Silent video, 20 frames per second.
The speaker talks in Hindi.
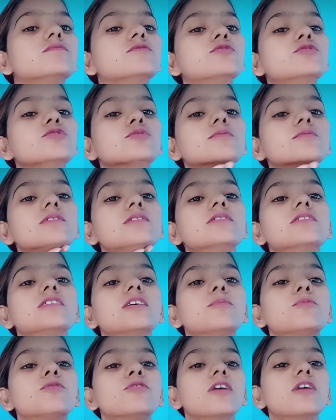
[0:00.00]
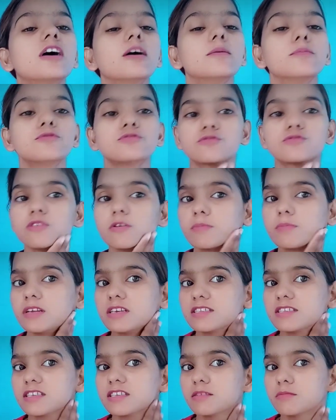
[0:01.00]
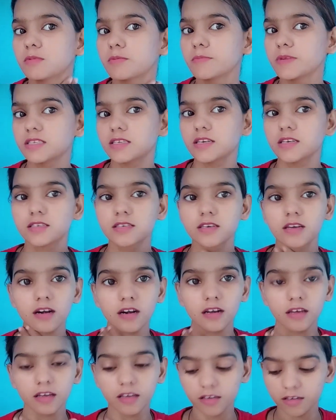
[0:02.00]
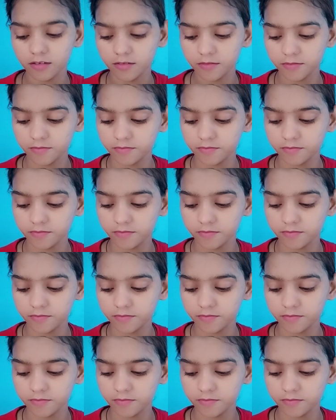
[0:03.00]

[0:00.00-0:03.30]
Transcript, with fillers: जो भी सीरम होगा हम उसको अपने स्किन में मसाज कर लेंगे